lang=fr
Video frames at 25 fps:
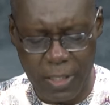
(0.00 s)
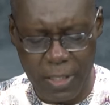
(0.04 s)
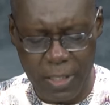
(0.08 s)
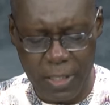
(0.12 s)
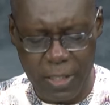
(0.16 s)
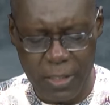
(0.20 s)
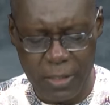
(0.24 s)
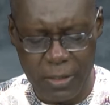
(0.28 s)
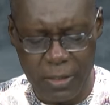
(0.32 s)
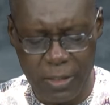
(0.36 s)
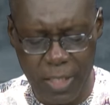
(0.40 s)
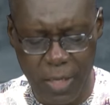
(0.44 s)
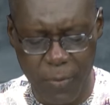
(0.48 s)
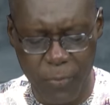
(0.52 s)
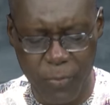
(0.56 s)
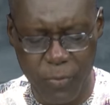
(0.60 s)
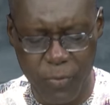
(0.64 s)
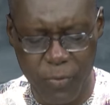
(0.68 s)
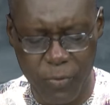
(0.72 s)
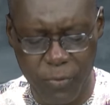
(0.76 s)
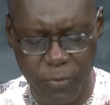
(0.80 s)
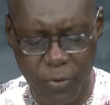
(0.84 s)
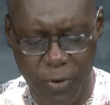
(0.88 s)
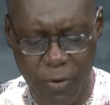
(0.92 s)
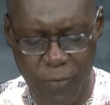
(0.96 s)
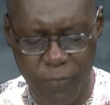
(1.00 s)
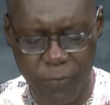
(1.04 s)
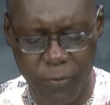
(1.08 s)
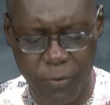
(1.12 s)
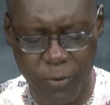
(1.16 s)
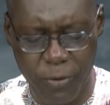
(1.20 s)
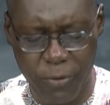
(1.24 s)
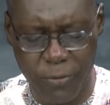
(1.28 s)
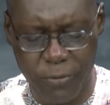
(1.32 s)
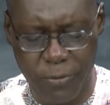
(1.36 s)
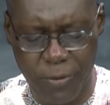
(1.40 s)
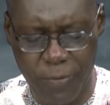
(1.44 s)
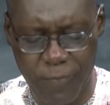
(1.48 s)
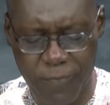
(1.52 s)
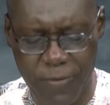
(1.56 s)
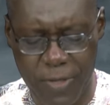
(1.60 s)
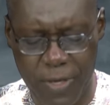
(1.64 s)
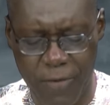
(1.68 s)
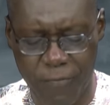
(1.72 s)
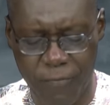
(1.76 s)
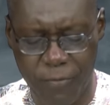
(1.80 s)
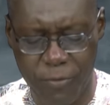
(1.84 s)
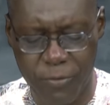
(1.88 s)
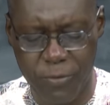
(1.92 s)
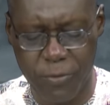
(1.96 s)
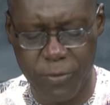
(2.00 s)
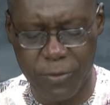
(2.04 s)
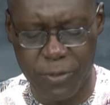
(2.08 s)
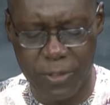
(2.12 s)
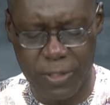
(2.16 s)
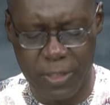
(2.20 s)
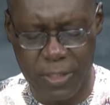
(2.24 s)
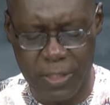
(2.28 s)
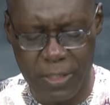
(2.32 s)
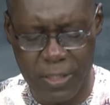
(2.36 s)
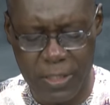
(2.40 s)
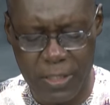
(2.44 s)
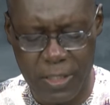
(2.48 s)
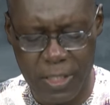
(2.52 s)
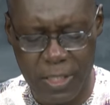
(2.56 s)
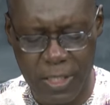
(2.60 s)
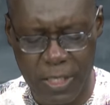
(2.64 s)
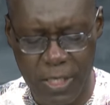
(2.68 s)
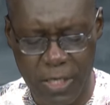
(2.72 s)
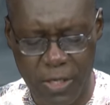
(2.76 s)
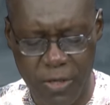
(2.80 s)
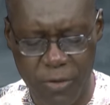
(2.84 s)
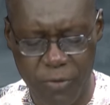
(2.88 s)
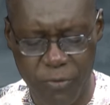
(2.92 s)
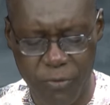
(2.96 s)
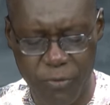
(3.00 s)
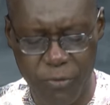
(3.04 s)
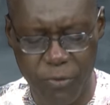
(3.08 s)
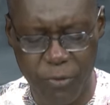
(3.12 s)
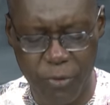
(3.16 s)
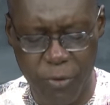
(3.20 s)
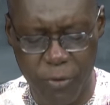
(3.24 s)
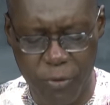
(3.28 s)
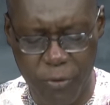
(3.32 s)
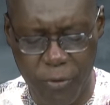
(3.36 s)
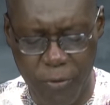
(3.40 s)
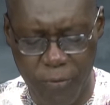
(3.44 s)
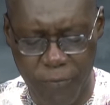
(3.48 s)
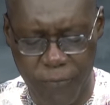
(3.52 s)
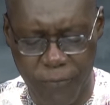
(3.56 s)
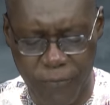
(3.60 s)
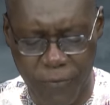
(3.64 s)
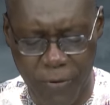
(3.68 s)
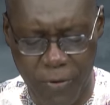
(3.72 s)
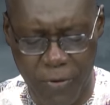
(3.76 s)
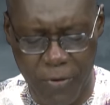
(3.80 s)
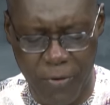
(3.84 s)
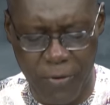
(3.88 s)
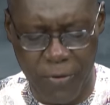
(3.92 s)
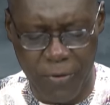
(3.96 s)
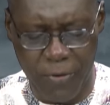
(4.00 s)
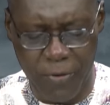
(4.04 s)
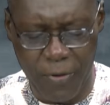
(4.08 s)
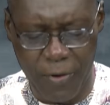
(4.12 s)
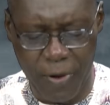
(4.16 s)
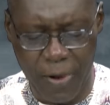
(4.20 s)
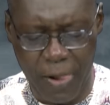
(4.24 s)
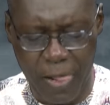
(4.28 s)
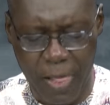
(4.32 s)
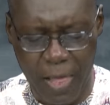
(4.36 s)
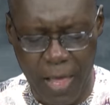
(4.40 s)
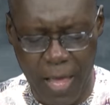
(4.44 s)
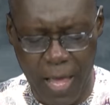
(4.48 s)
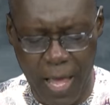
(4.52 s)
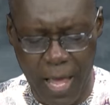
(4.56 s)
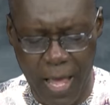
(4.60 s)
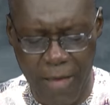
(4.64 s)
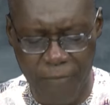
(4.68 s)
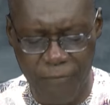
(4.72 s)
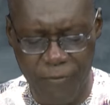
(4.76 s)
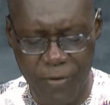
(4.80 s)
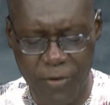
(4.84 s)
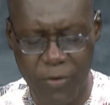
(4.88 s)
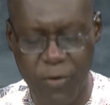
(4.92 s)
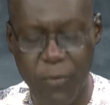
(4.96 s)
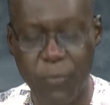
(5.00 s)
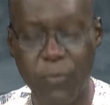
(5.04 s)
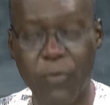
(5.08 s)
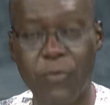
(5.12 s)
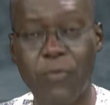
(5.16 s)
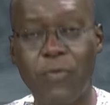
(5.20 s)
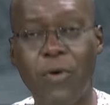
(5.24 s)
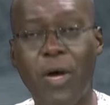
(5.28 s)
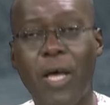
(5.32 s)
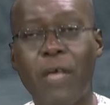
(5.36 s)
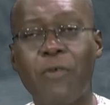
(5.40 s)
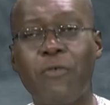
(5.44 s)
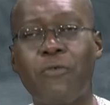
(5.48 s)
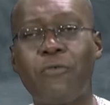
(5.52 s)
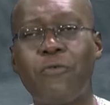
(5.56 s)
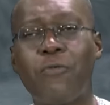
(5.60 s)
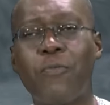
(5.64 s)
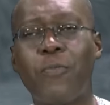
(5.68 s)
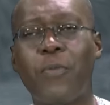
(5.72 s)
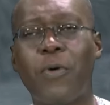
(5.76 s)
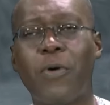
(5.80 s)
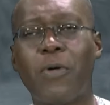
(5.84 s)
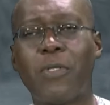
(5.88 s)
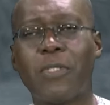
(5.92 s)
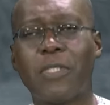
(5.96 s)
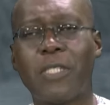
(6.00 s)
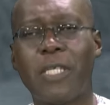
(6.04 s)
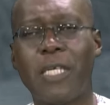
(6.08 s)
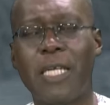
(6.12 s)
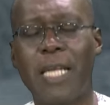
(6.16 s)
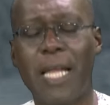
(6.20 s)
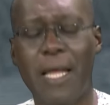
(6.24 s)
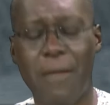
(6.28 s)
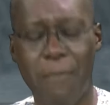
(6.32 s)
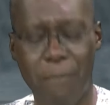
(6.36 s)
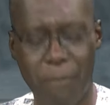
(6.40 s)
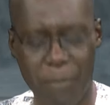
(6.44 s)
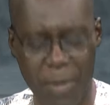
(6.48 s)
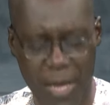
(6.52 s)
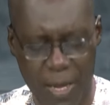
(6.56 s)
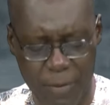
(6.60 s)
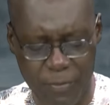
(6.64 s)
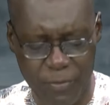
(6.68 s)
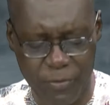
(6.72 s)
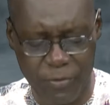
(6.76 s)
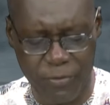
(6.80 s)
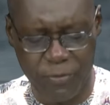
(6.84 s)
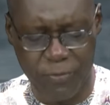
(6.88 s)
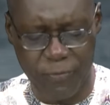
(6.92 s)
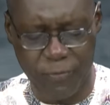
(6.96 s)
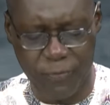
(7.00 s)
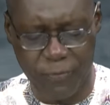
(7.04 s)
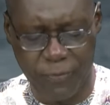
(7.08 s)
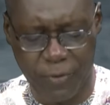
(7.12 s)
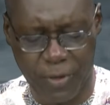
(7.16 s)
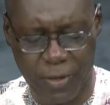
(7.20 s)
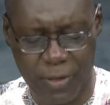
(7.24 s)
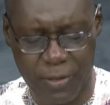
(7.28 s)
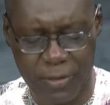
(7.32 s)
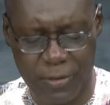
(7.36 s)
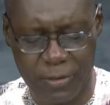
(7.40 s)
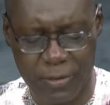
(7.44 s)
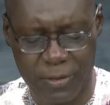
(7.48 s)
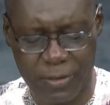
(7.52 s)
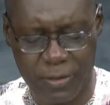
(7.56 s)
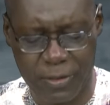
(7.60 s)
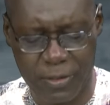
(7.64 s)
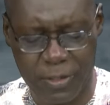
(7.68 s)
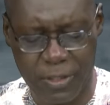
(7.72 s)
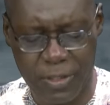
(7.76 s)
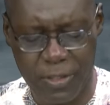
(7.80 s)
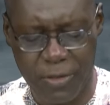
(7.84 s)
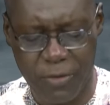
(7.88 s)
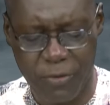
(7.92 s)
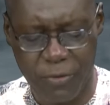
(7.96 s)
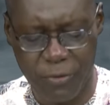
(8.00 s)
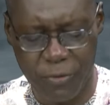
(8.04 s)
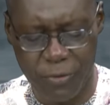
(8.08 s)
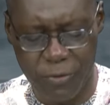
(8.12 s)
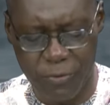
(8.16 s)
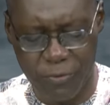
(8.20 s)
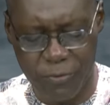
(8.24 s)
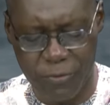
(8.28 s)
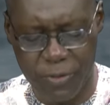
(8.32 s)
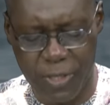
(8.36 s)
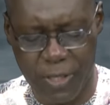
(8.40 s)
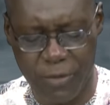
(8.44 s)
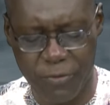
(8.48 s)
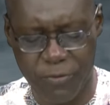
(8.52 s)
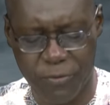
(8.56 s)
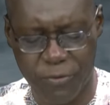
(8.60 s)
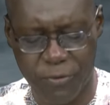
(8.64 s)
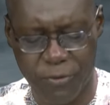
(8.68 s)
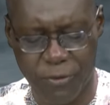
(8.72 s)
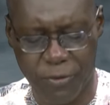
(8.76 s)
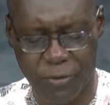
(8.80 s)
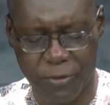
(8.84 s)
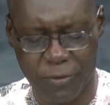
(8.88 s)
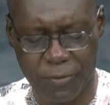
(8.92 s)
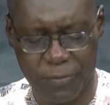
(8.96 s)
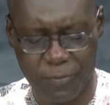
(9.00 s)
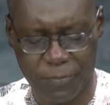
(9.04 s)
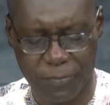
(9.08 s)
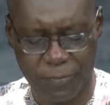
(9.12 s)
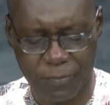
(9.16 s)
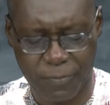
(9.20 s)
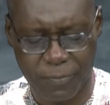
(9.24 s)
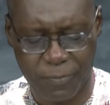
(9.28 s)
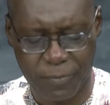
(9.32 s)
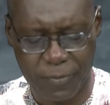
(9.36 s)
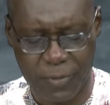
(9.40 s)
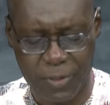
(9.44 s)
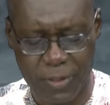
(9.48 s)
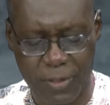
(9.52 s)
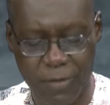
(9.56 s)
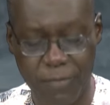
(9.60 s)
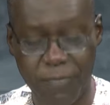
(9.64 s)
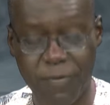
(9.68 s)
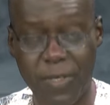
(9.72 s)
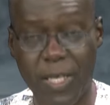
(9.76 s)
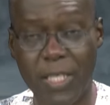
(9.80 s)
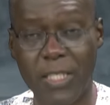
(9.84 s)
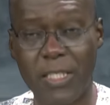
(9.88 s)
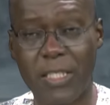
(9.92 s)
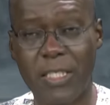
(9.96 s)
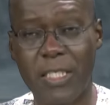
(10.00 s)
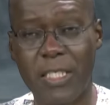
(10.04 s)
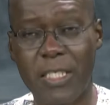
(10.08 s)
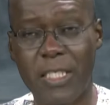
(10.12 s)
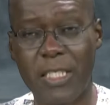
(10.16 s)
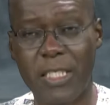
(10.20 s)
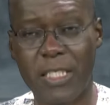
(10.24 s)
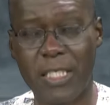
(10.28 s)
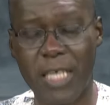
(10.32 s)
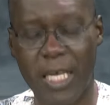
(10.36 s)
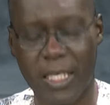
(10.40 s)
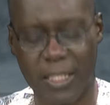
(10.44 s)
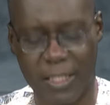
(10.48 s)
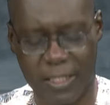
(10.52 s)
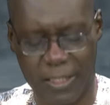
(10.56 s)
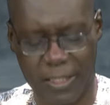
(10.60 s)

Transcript: c'est pour que vous receviez vous aussi du réconfort, afin de pouvoir supporter les mêmes souffrances que nous endurons. Verset 7.